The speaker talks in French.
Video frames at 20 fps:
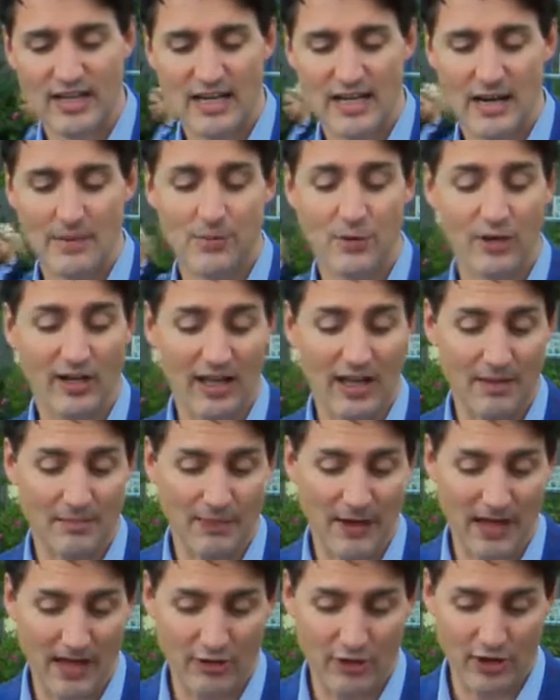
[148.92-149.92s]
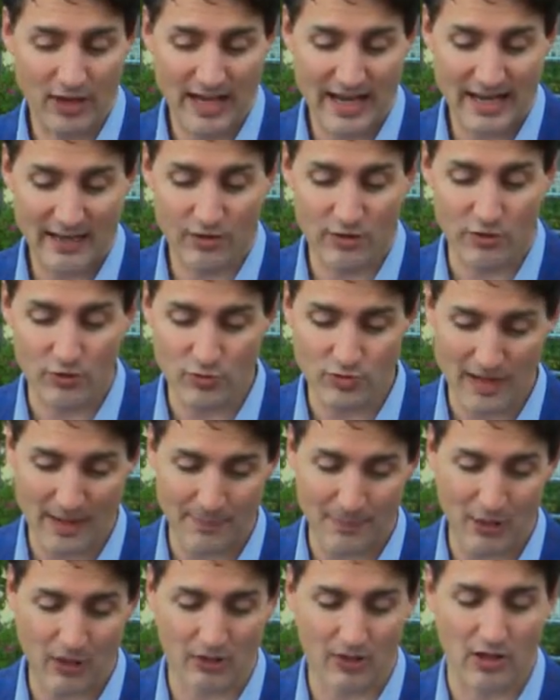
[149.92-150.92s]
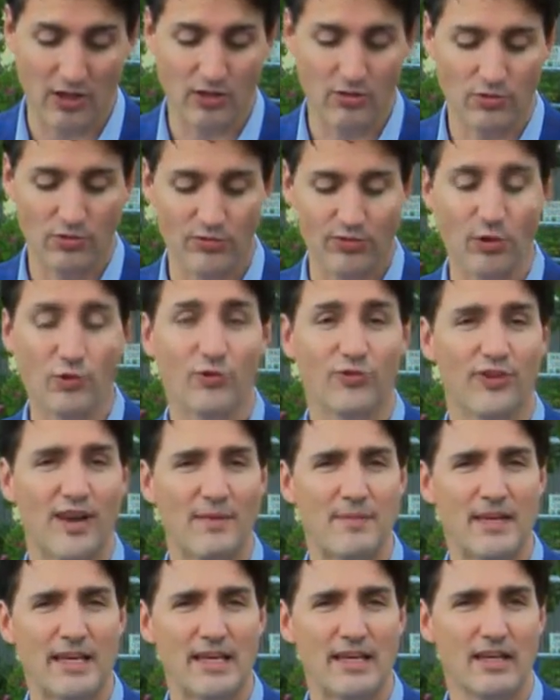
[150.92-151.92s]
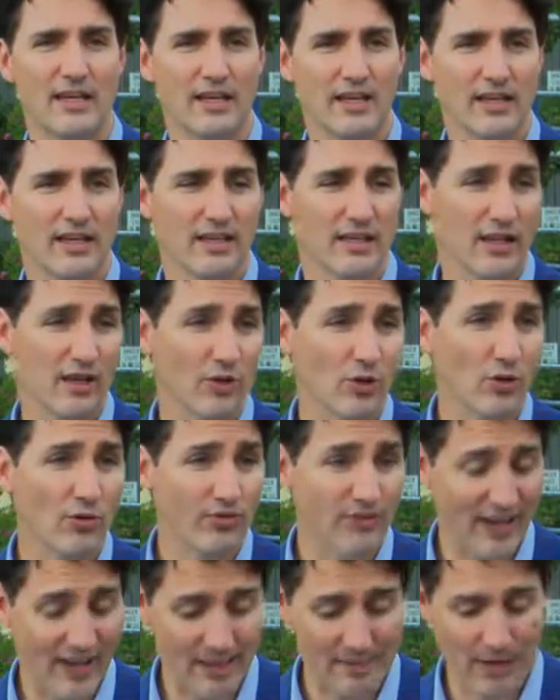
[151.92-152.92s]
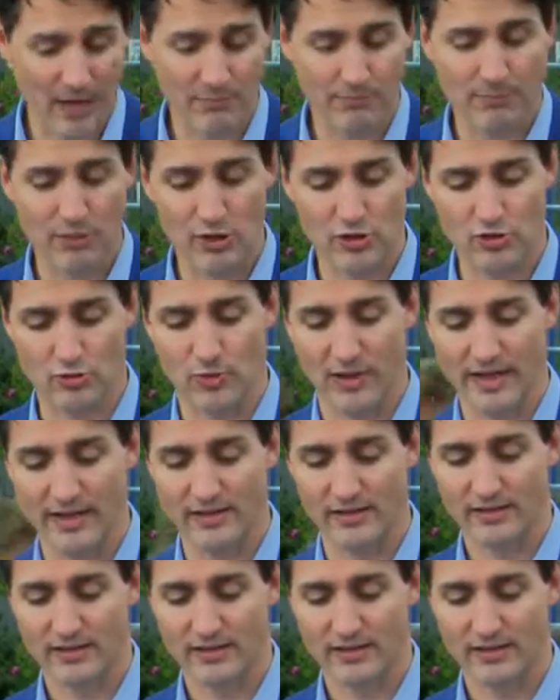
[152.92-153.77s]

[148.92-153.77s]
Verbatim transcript: La plus grande part de l'aide que nous apportons va aux familles qui en ont vraiment besoin.